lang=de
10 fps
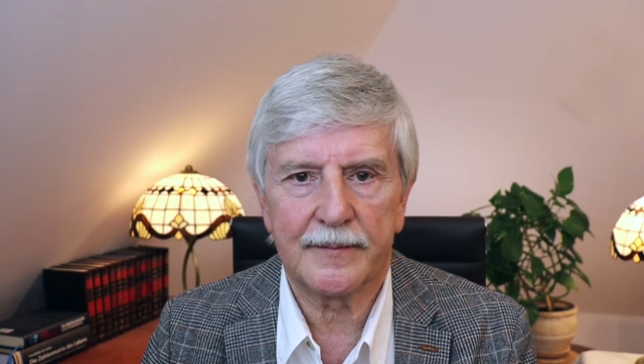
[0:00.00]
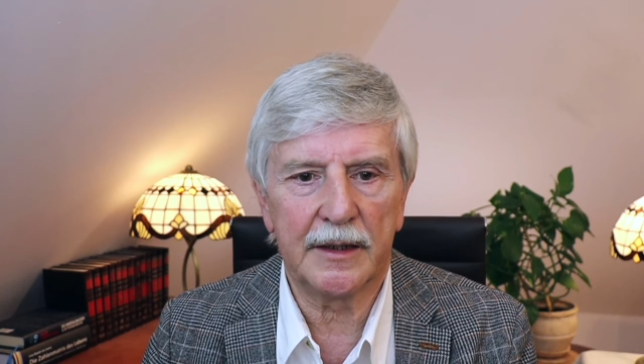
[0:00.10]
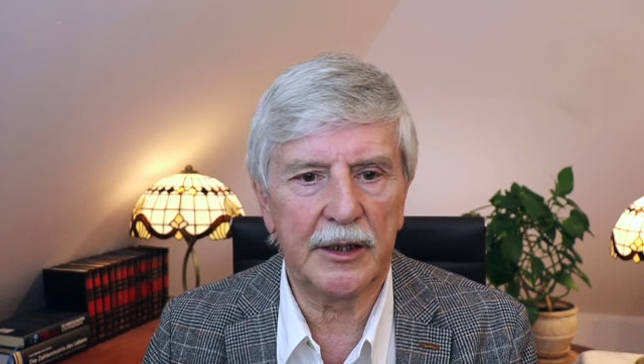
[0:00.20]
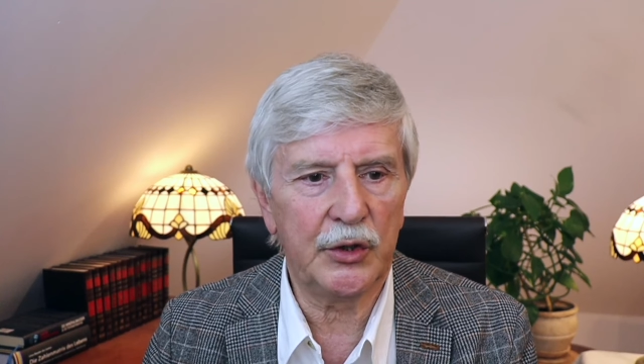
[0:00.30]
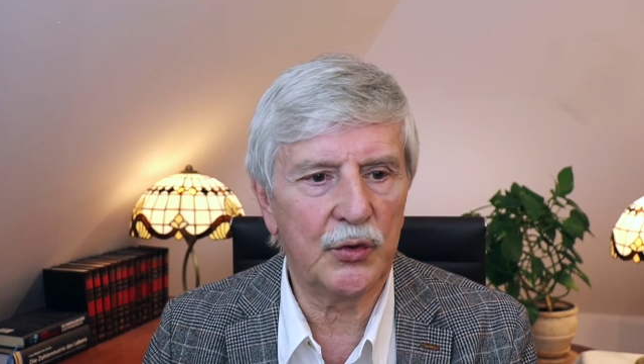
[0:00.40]

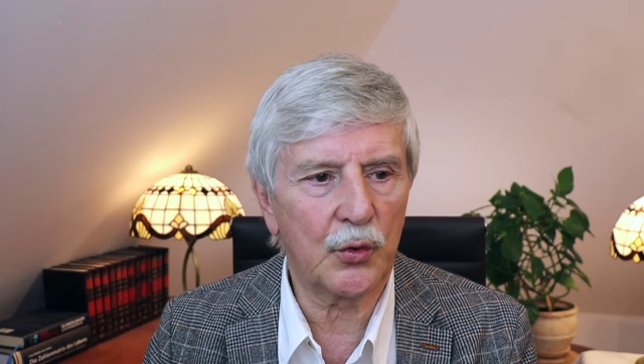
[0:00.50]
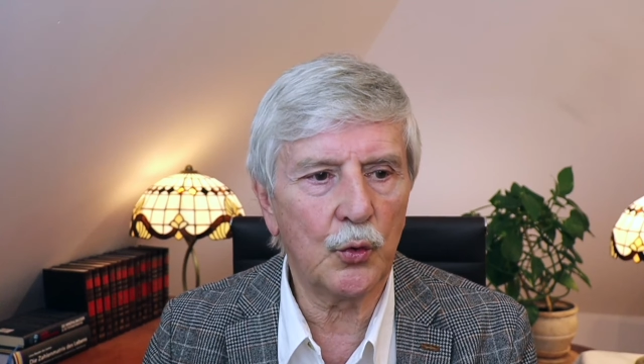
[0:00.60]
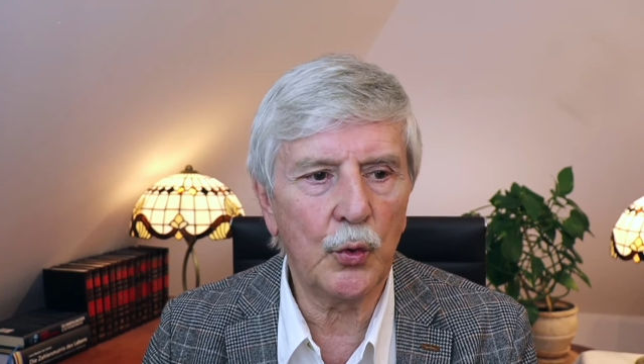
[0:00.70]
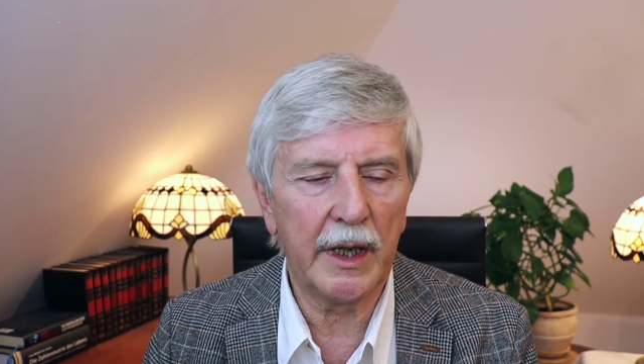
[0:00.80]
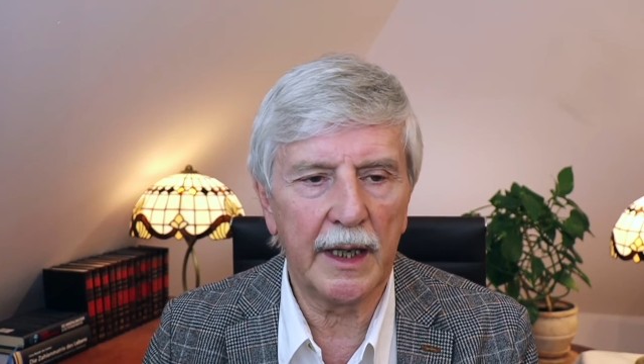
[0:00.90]
Die
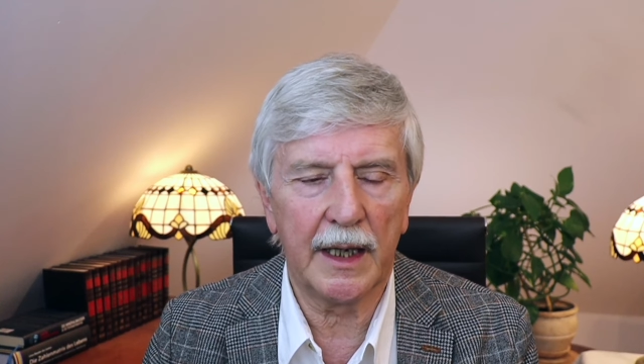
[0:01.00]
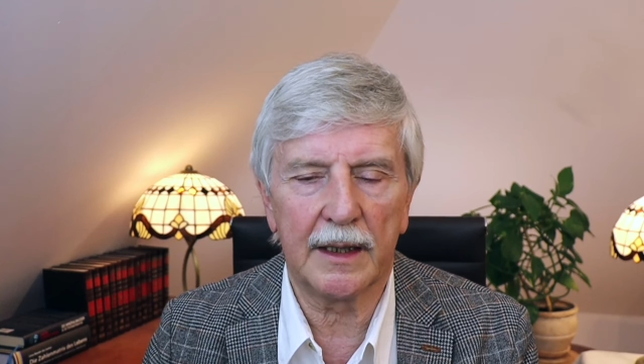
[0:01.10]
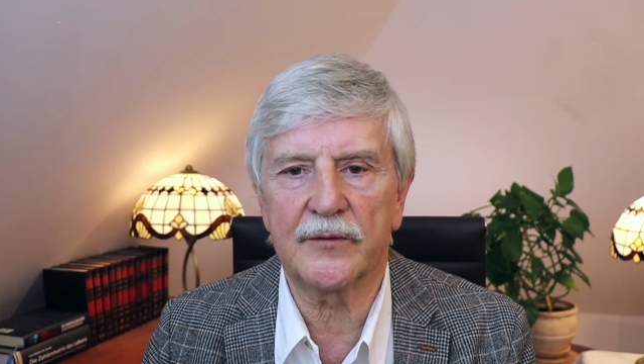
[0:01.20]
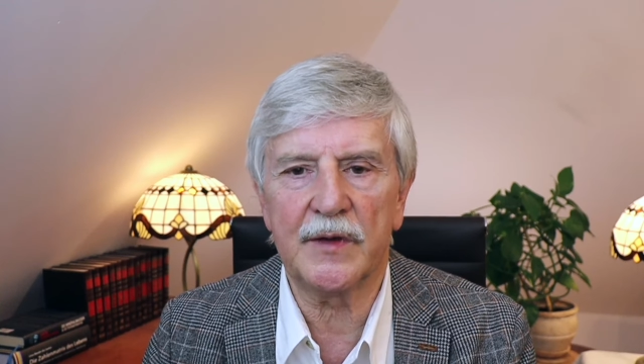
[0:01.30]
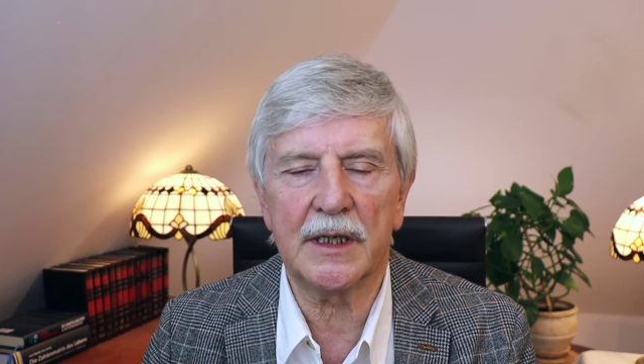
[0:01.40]
Ruhe
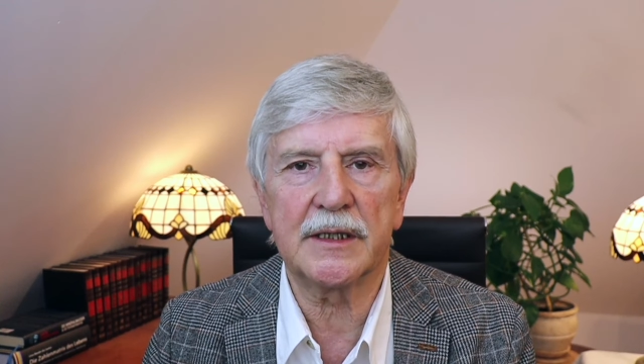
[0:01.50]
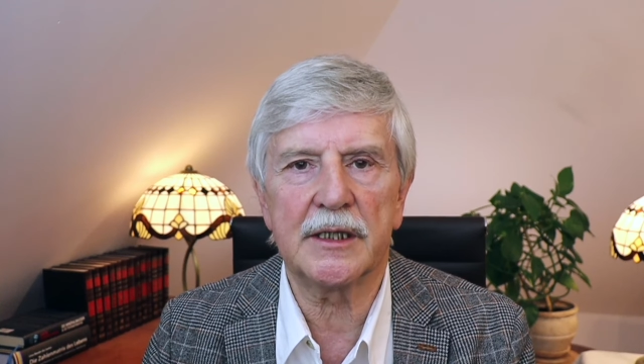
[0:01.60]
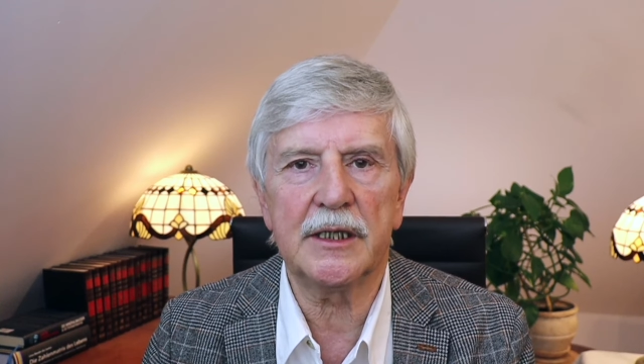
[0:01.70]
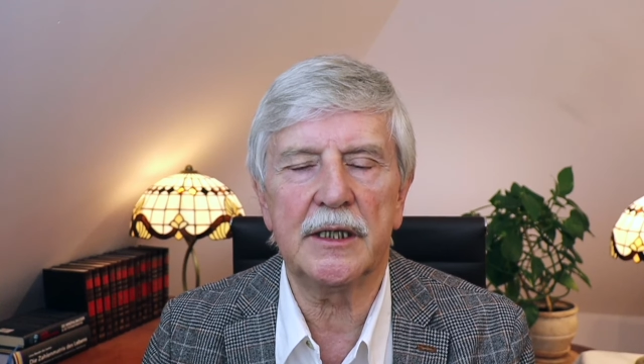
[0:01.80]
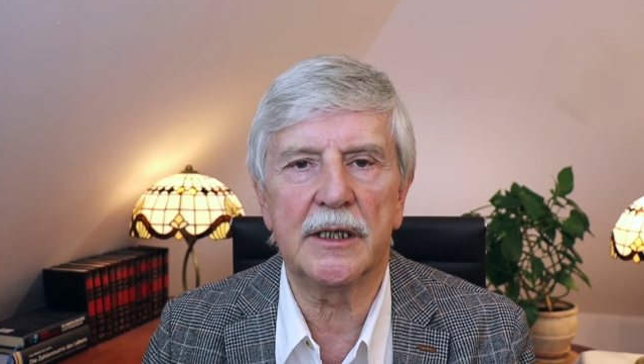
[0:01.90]
wirkt
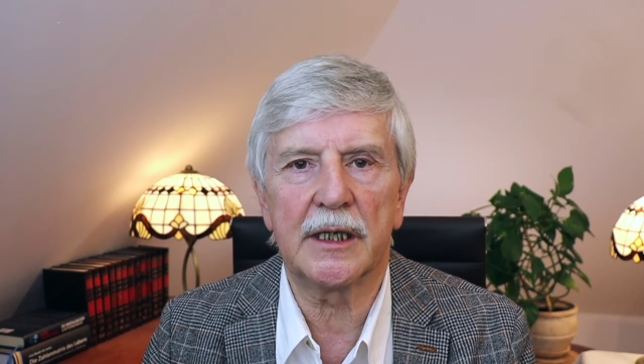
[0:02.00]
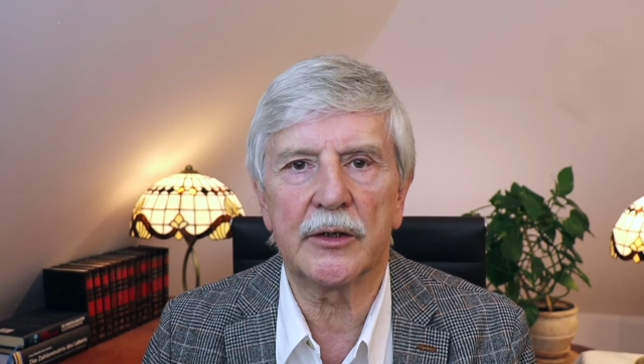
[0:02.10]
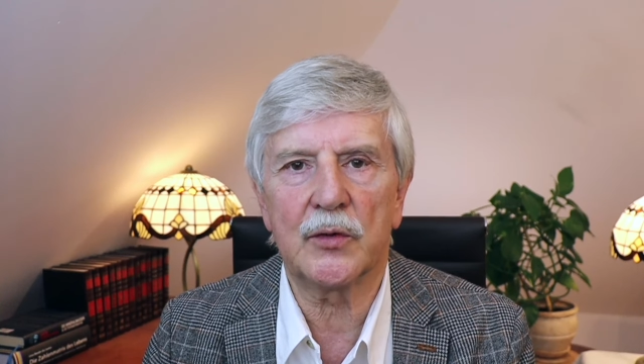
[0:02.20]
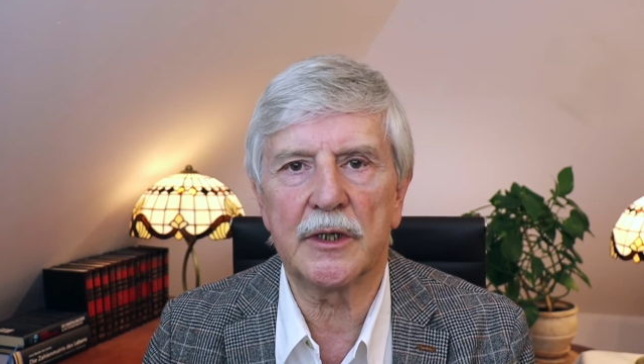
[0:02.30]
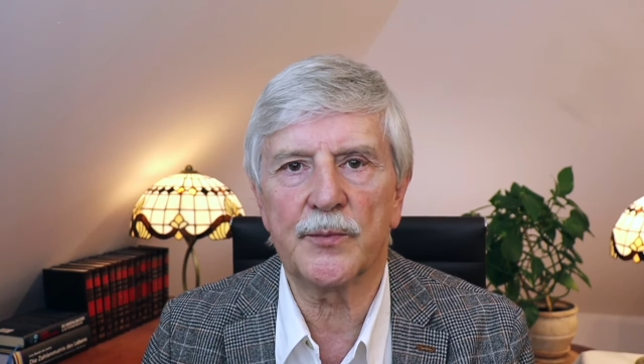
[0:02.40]
sich hier
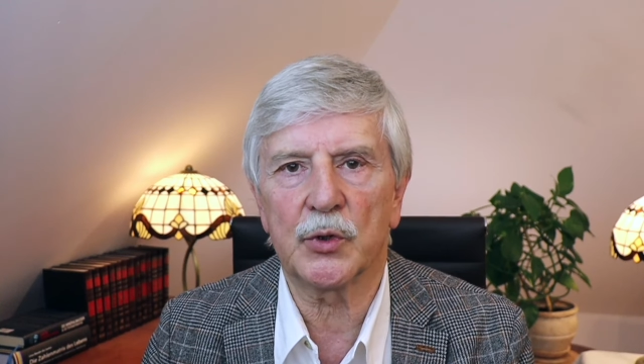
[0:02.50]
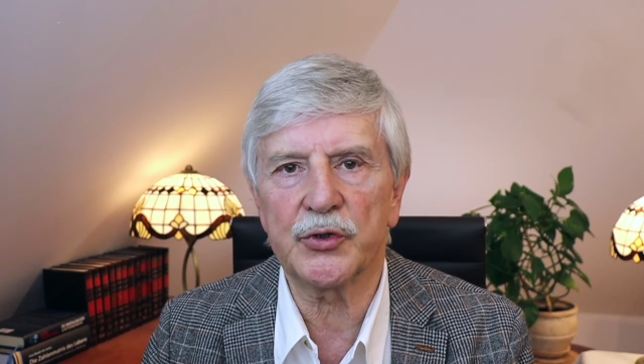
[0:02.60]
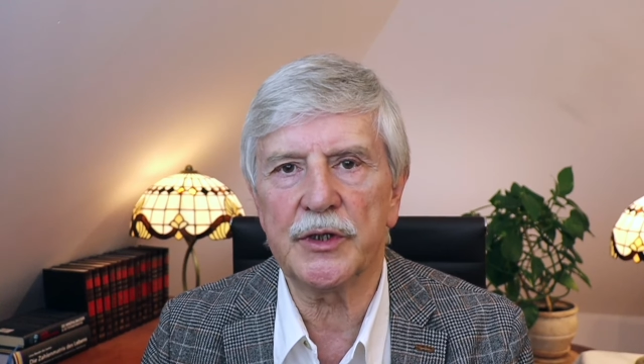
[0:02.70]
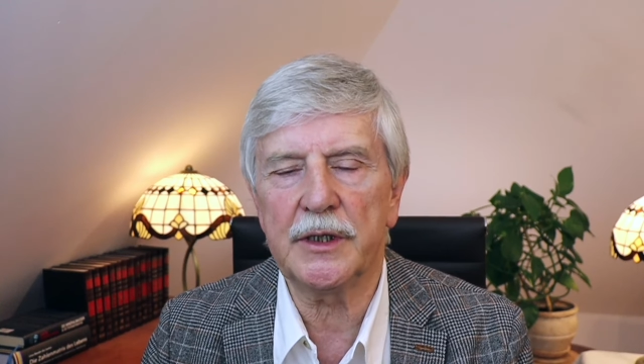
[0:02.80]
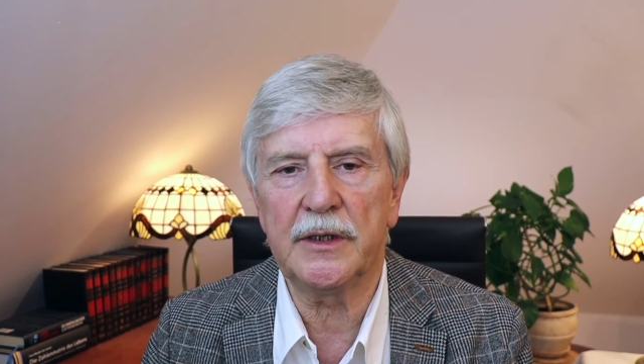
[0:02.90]
natürlich
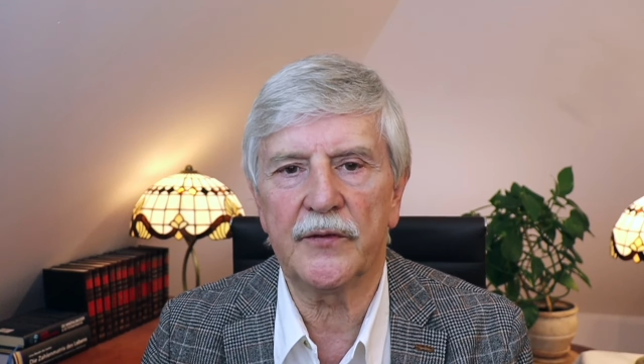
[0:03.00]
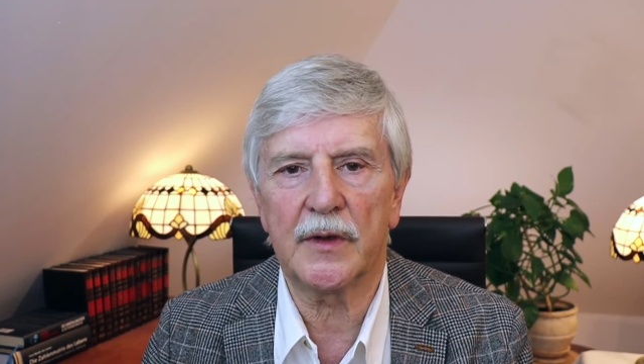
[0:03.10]
positiv